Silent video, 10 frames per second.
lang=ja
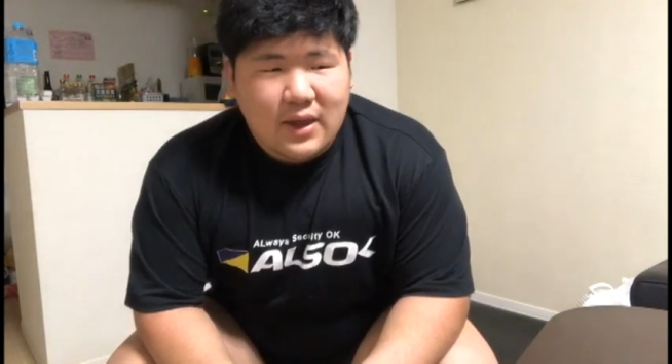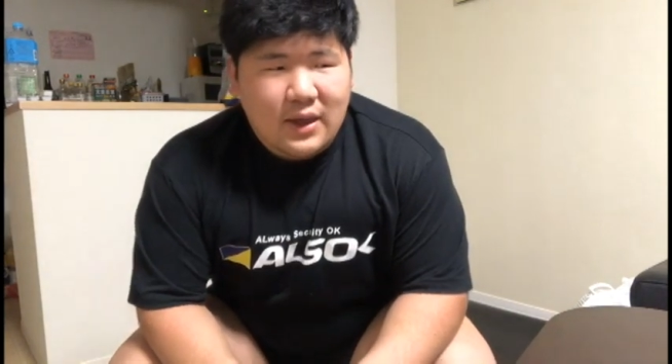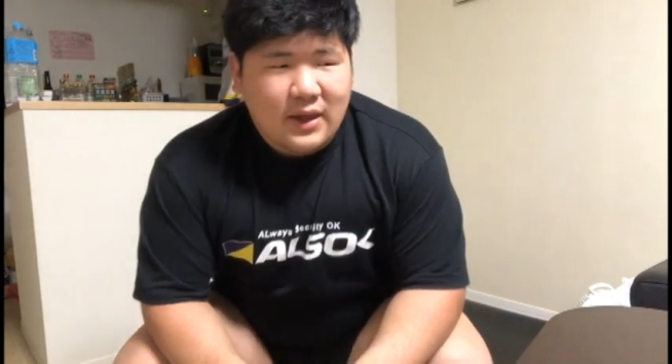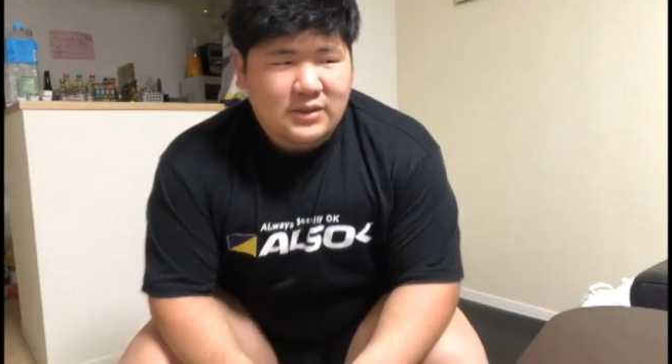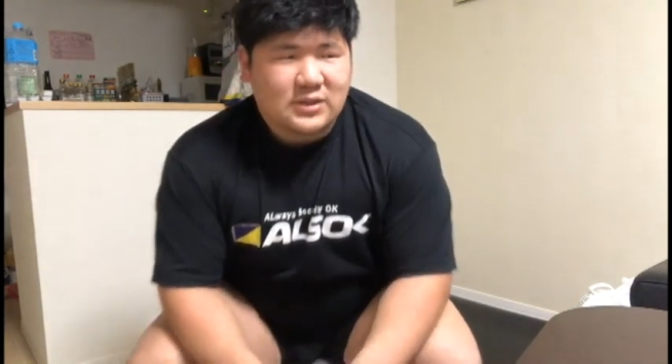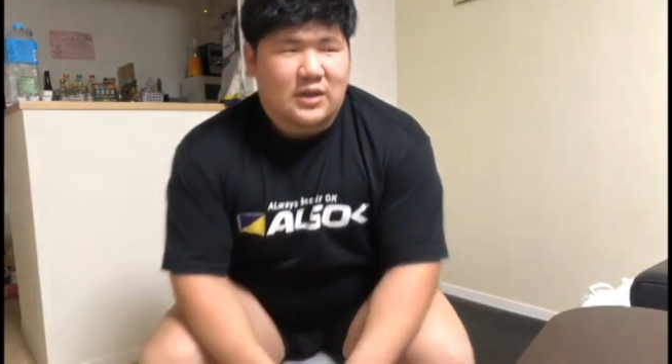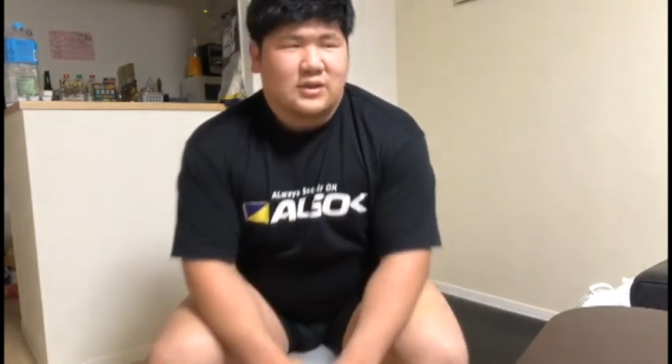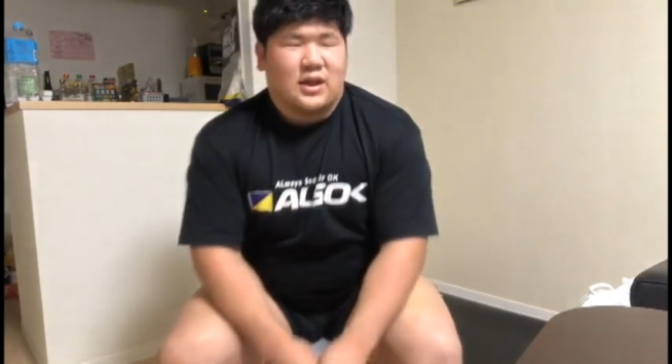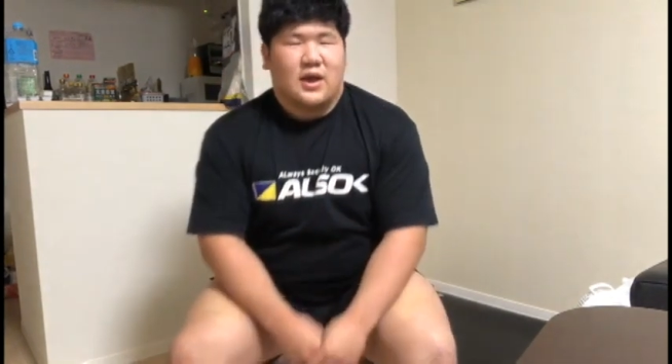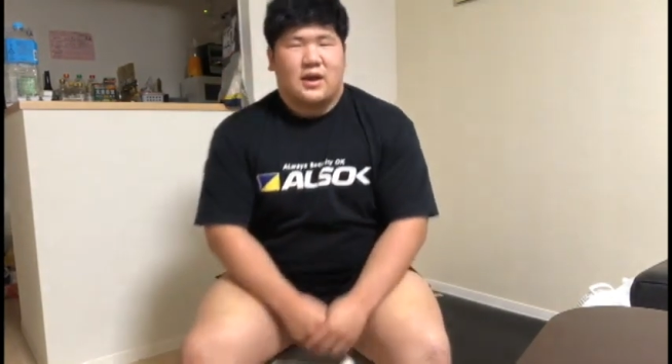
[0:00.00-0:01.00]
自
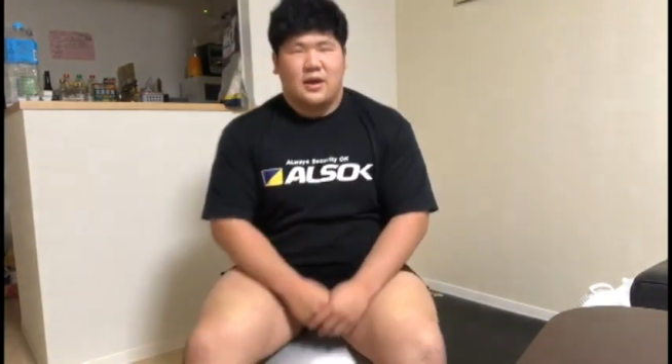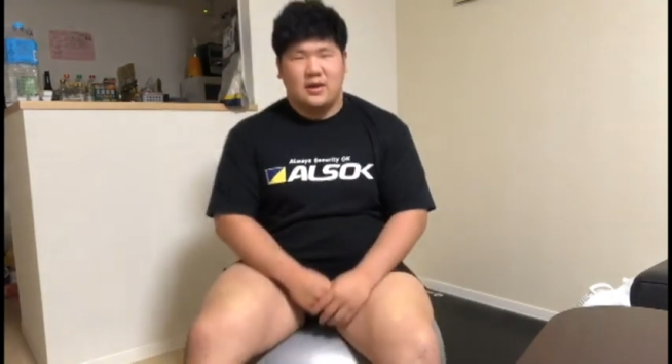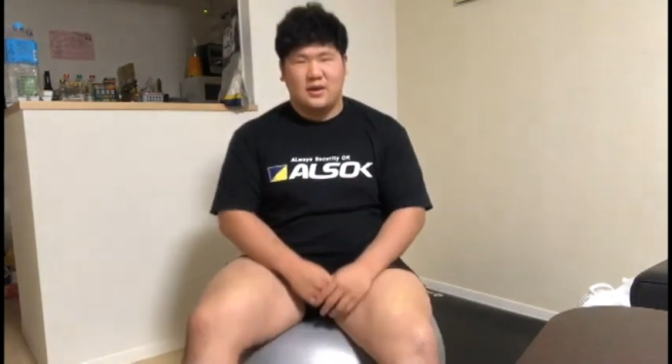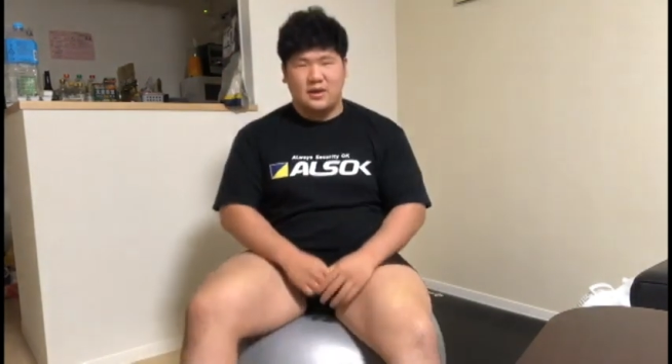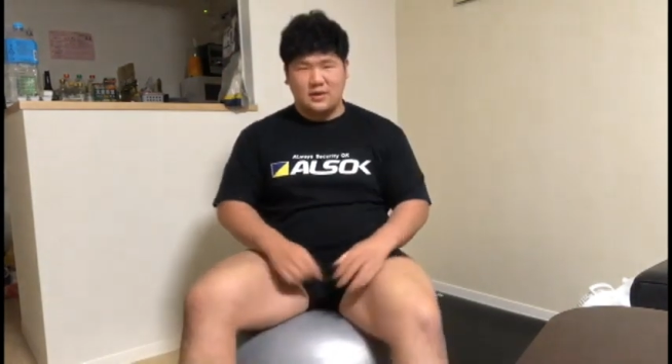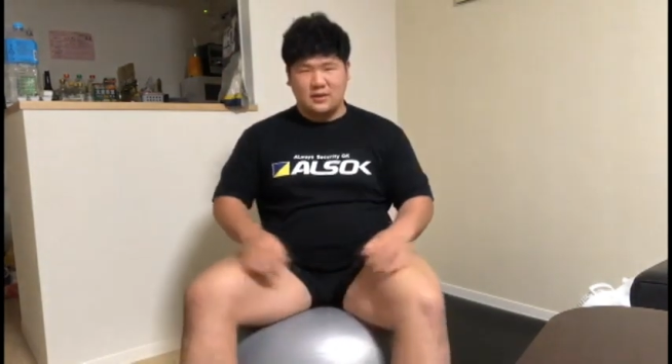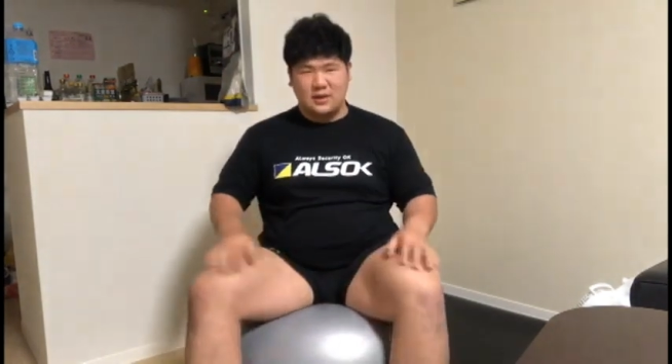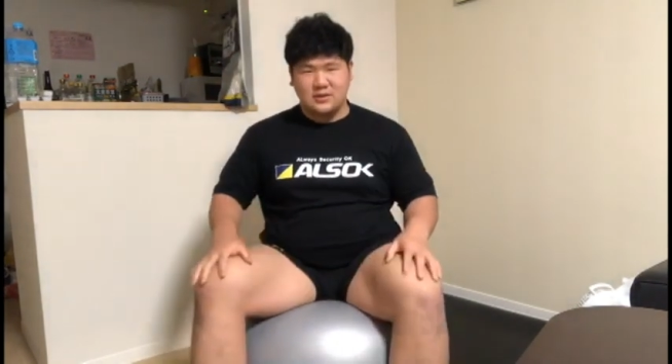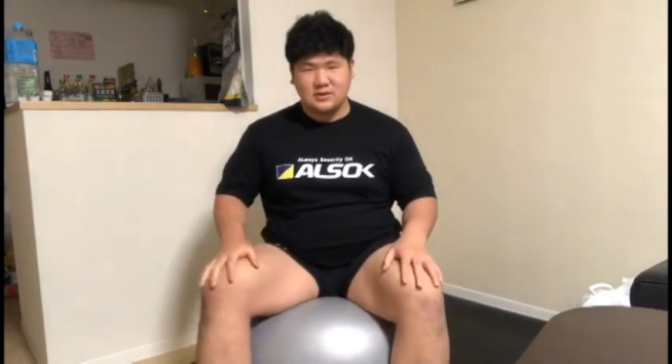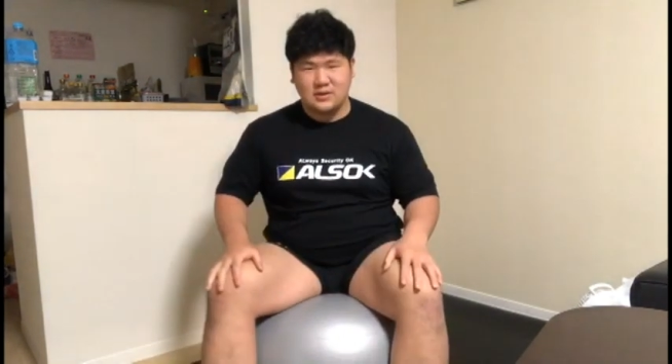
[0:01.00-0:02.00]
宅で
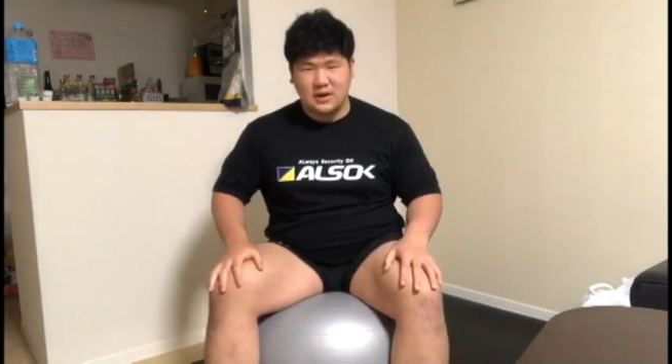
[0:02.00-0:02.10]
デスク